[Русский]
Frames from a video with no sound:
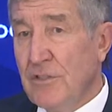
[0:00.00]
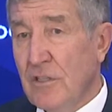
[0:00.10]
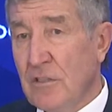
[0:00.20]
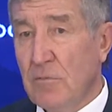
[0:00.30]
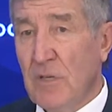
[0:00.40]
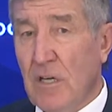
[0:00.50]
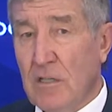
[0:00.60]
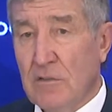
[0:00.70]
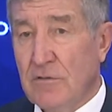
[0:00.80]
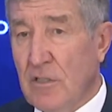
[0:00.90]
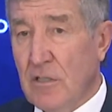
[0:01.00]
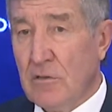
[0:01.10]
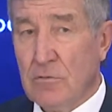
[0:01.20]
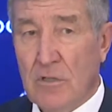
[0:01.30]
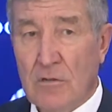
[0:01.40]
десятки миллиардов
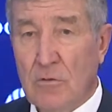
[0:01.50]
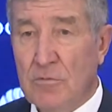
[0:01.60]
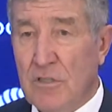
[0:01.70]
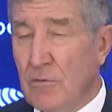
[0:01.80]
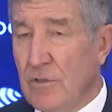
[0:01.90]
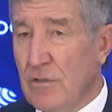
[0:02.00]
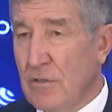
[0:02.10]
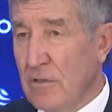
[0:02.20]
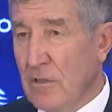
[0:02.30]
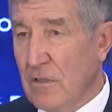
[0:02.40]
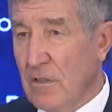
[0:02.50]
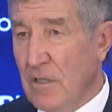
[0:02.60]
сразу на одном заводе считай.